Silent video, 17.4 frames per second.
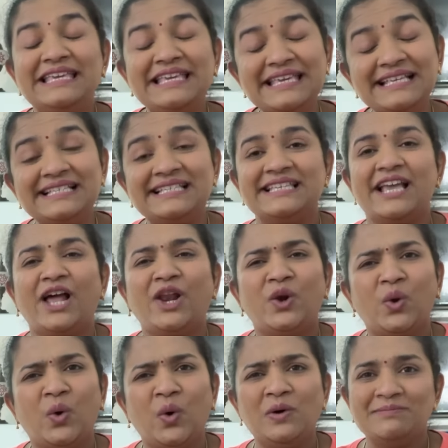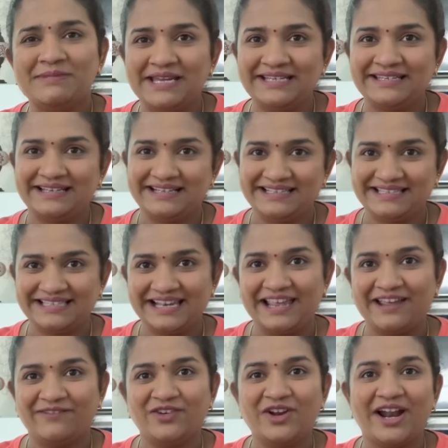ஈஸியாக லோ
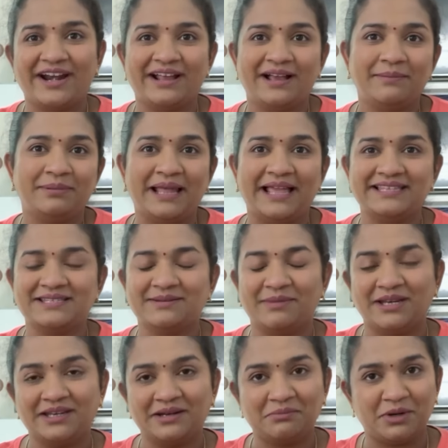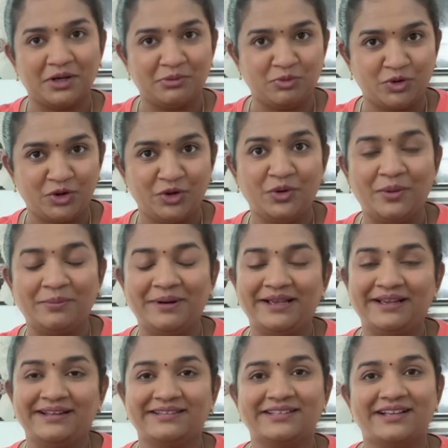மெயின்டெனன்ஸில் எவ்வளோ அழகாக பிளான்ஸை மெயின்டைன் பண்ண முடியும்
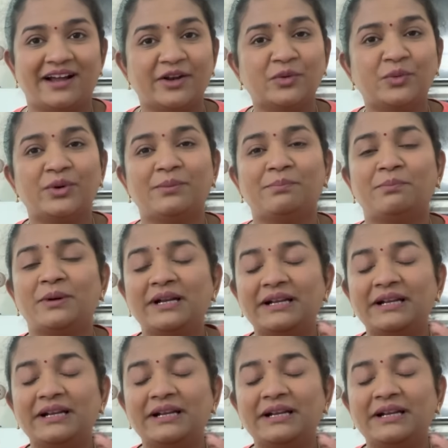அப்படிங்கிறதுக்கான ஒரு